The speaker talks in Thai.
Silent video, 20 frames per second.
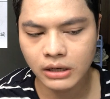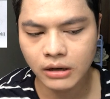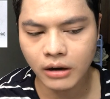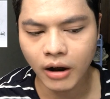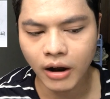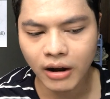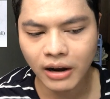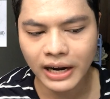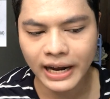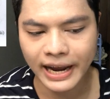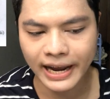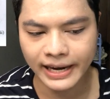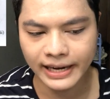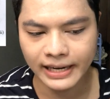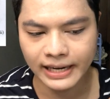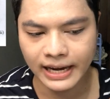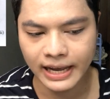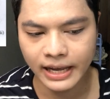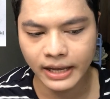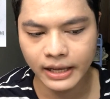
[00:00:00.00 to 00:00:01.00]
ข้อไข่
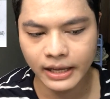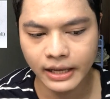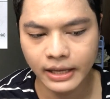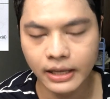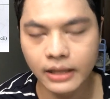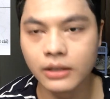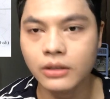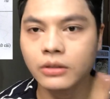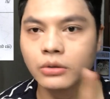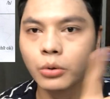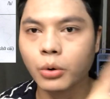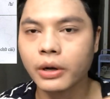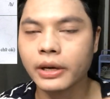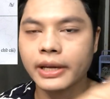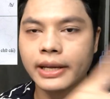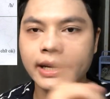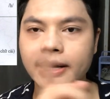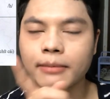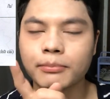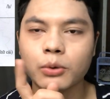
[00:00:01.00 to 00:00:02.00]
แหละตัว
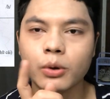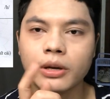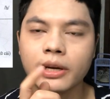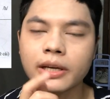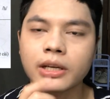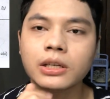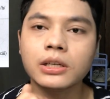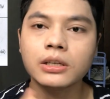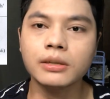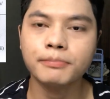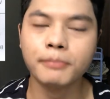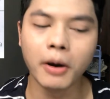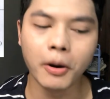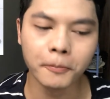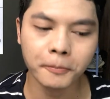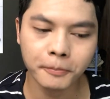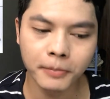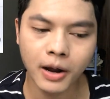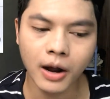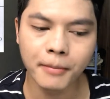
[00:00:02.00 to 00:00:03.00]
นี้กับตัวนี้คือผ
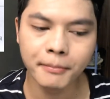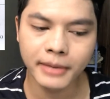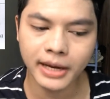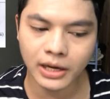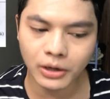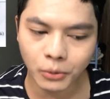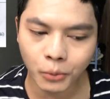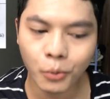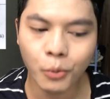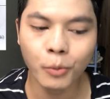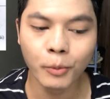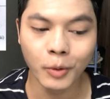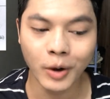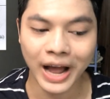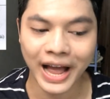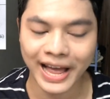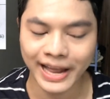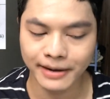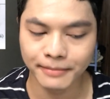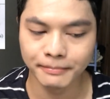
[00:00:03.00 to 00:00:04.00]
มก็ไม่รู้
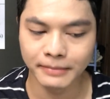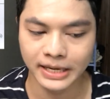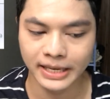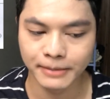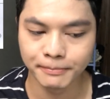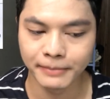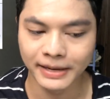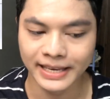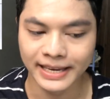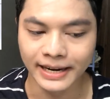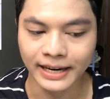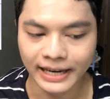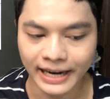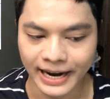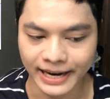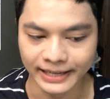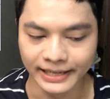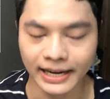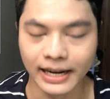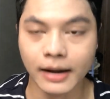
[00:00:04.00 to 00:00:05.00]
อ่านมันเป็นยัง
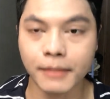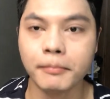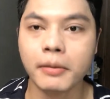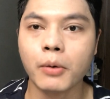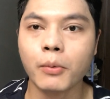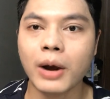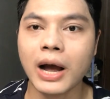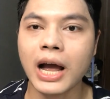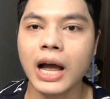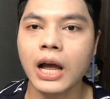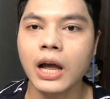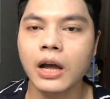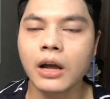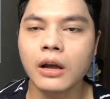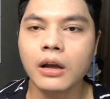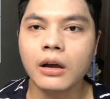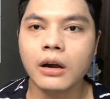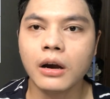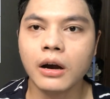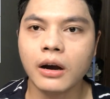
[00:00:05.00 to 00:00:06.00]
ไงนะครับแบบว่า
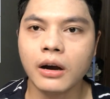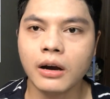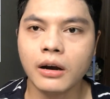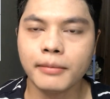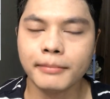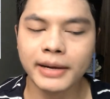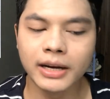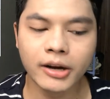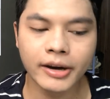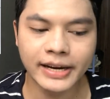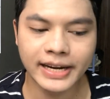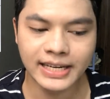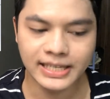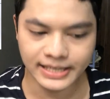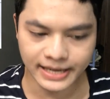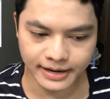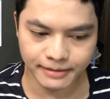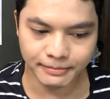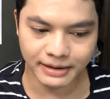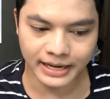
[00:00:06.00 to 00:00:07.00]
ไม่ค่อยได้
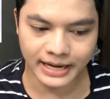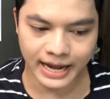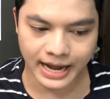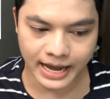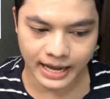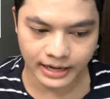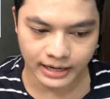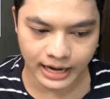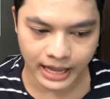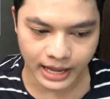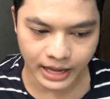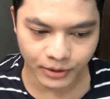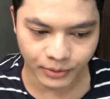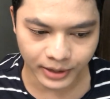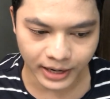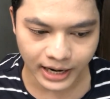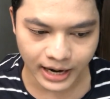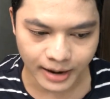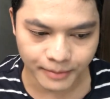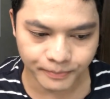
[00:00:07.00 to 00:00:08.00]
ใส่มานานแล้ว
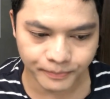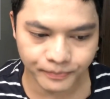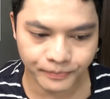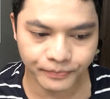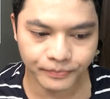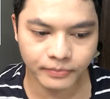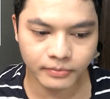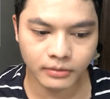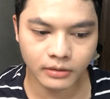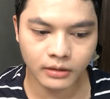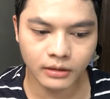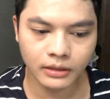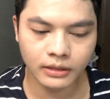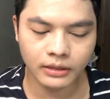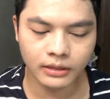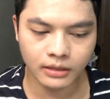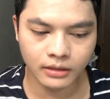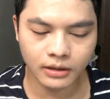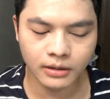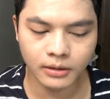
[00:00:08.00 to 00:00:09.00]
นะครับ
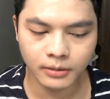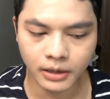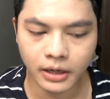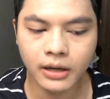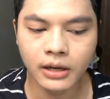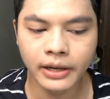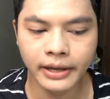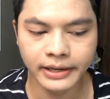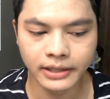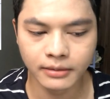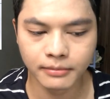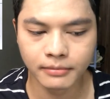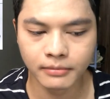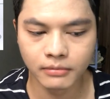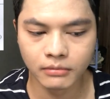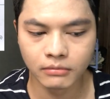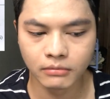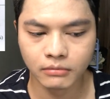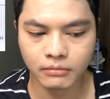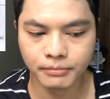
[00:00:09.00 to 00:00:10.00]
เห็น
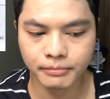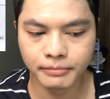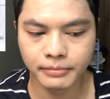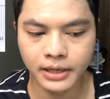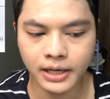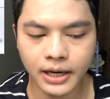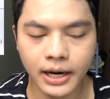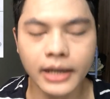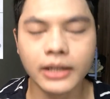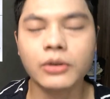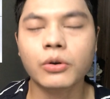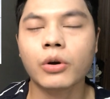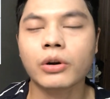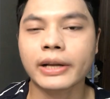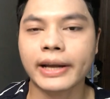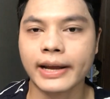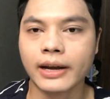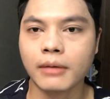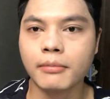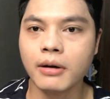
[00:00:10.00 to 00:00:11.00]
เพื่อนคน
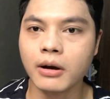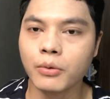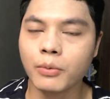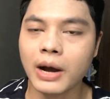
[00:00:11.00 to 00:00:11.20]
ไทยก็บอ